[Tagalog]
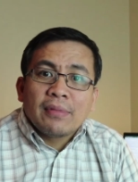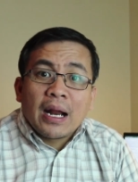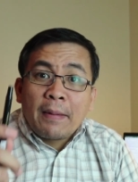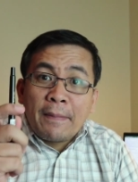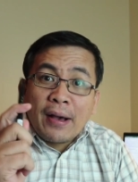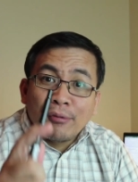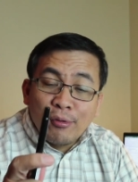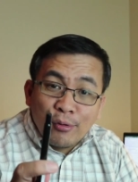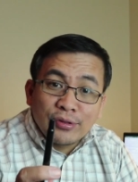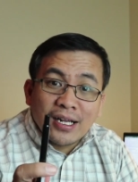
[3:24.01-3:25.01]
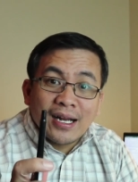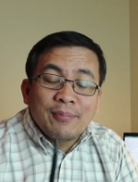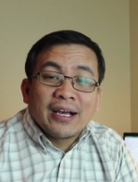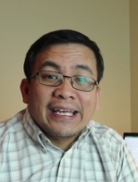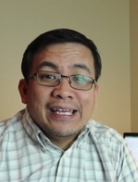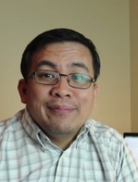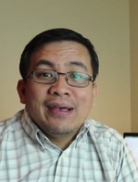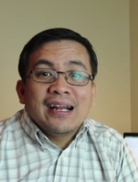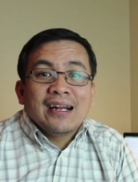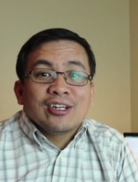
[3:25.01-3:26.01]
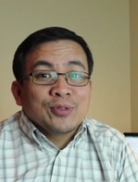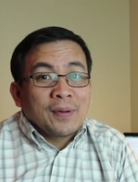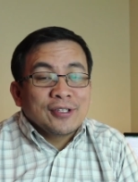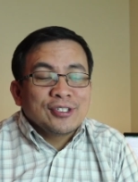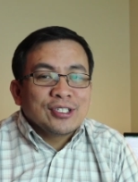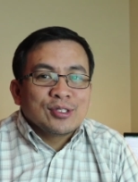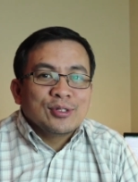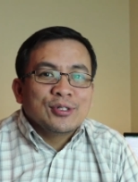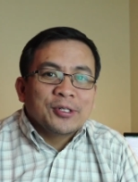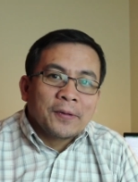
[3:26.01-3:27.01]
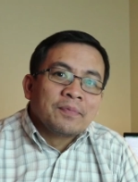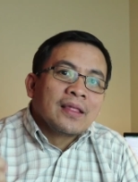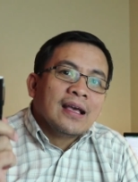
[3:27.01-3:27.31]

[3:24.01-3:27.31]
Marami pa akong utang ng mga email responses so